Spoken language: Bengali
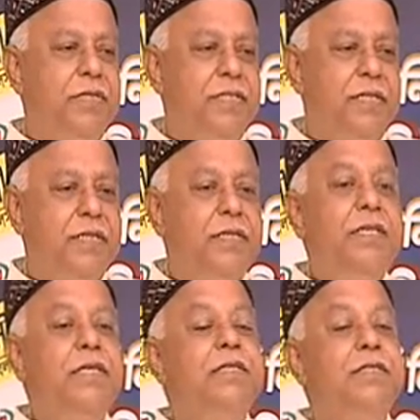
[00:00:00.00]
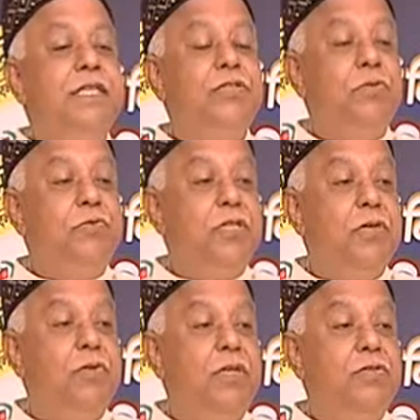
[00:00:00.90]
রয়েছে যে
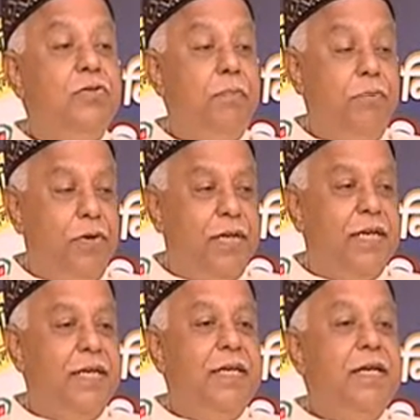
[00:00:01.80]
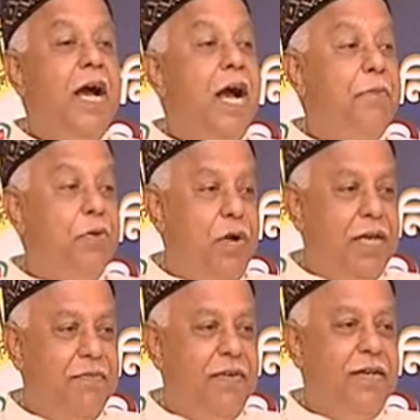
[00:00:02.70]
সমস্যাগুলি সম্পর্কে আমি
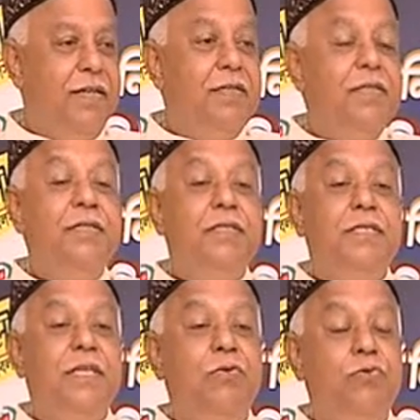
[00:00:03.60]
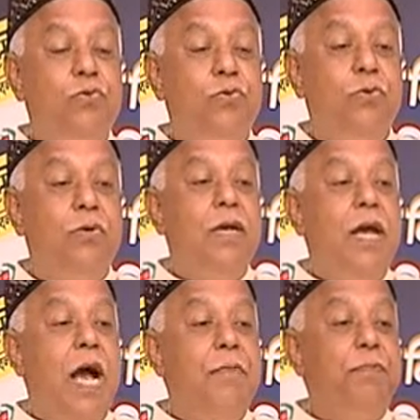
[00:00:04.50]
ওয়াকেফাল যেহেতু
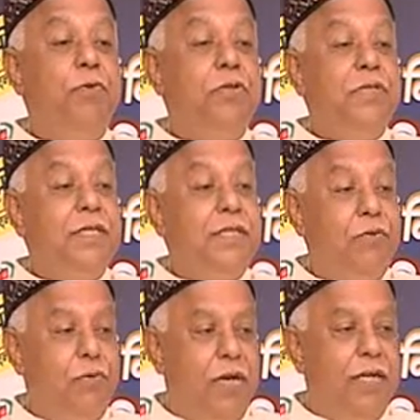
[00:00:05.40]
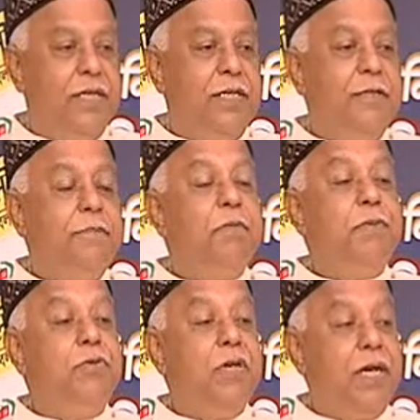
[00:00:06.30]
আমি প্রত্যেকটা ওয়ার্ডে
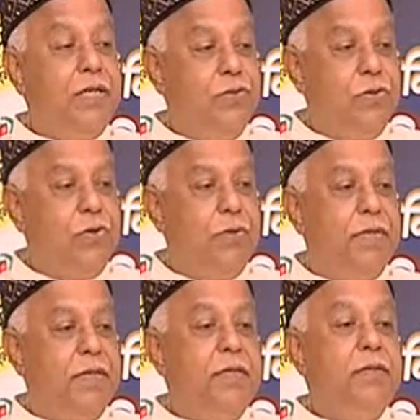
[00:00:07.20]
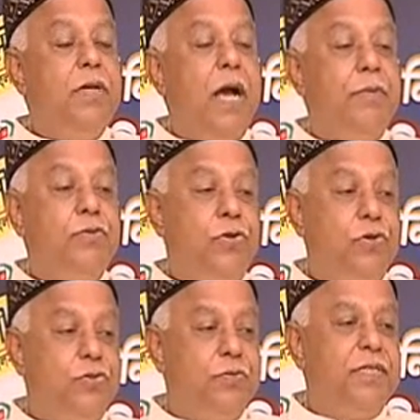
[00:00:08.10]
বিভিন্ন কার্যক্রমে আমি
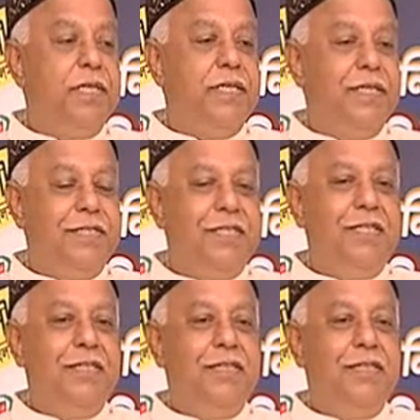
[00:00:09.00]
সরজমিনে গিয়েছি